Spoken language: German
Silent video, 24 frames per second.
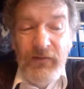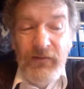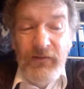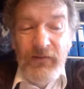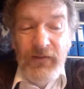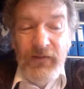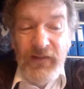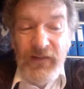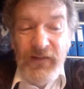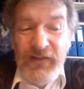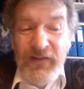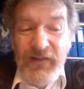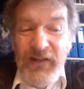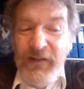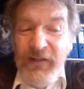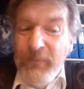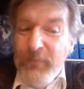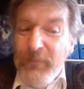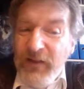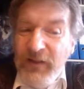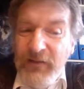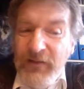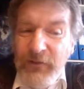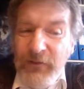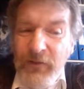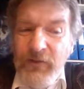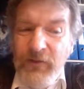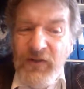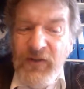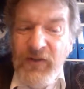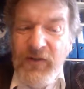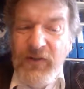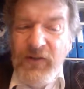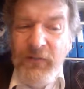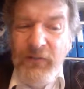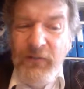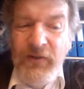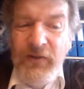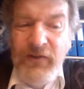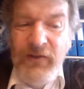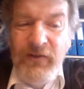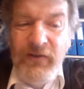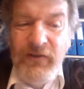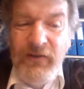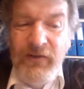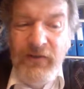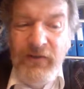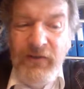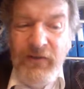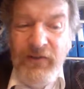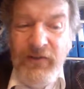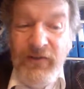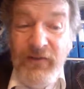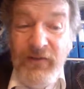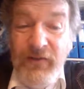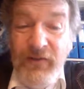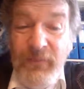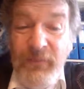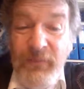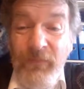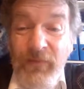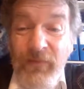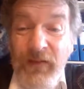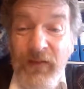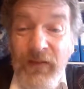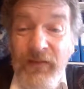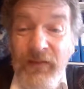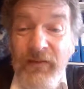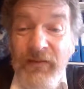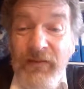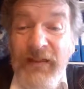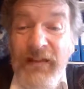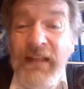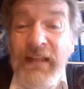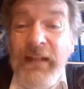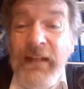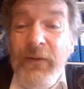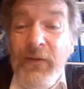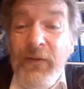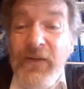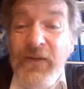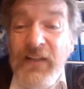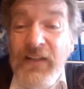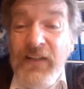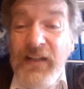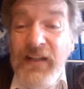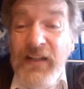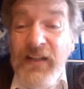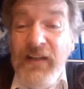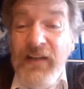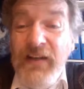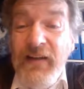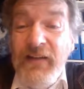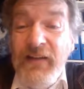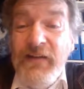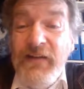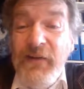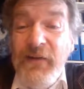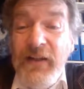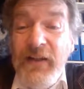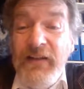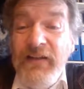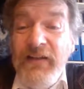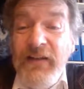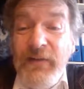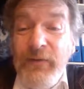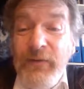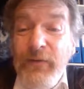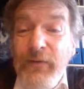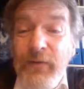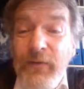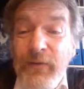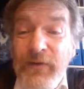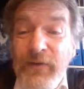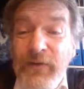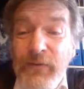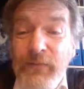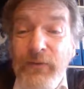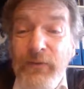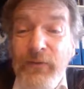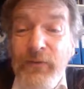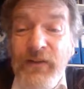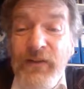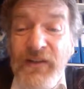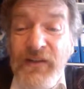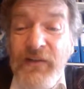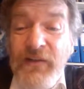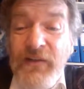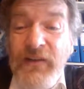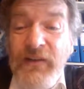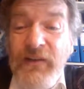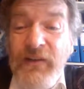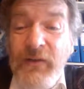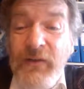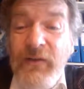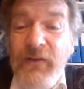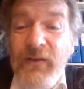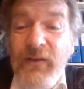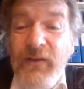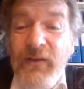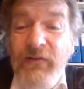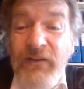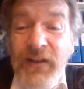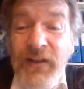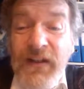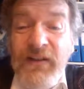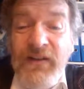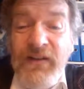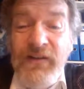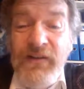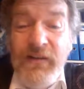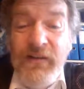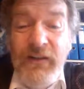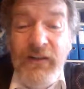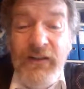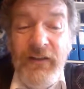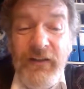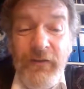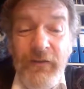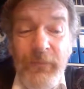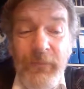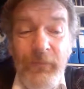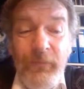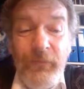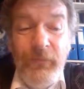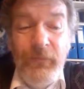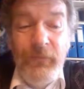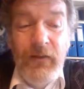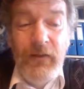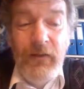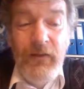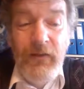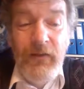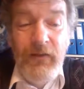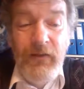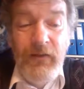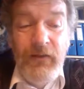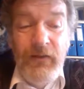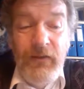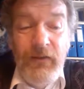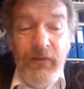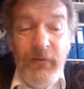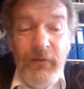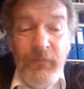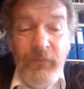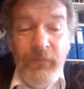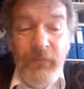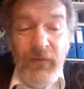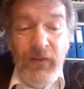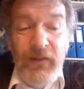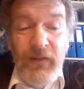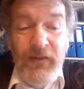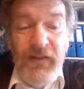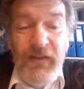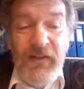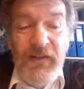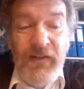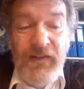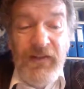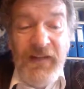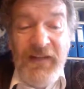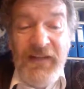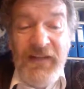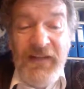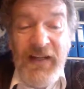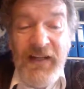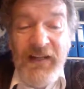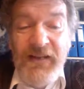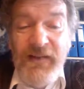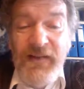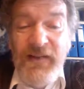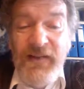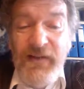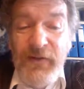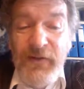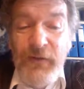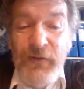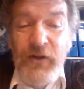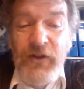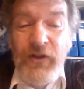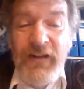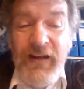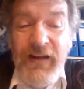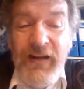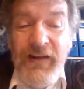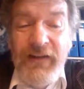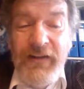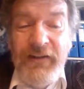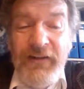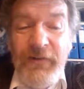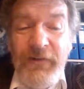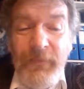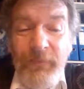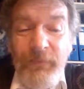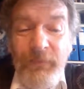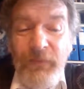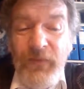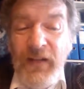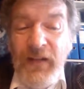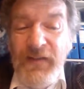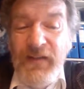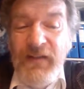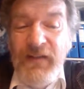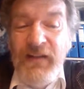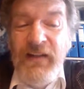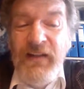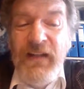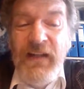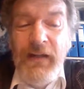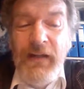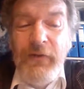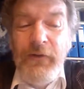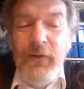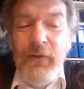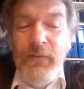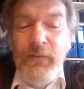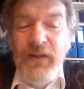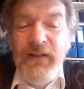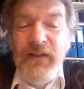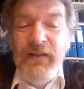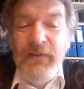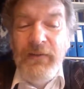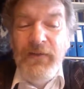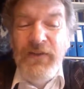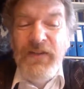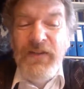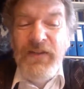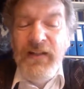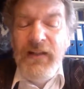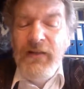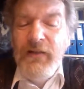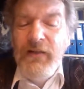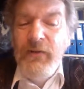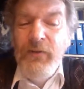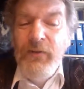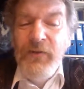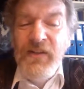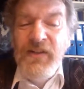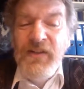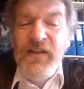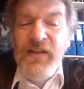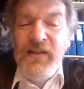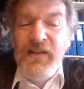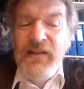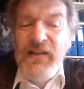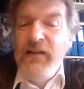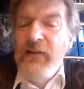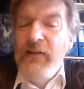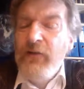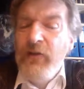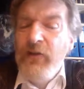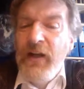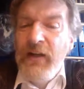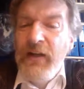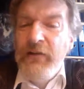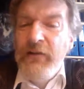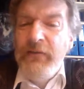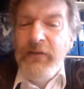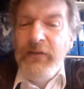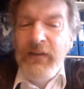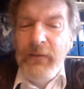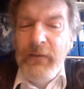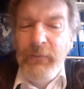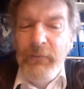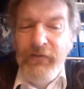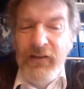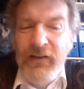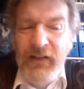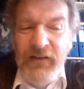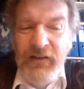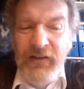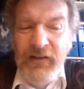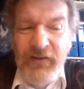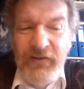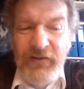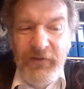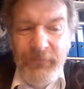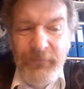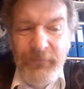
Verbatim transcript: Das klingt paradox, aber die Industrie erzeugt nicht nur Konsumgüter, sondern auch Werkzeuge. Diese Tendenz ist so stark, dass sie den herkömmlichen Industrien grundsätzliche Entscheidungen abverlangt.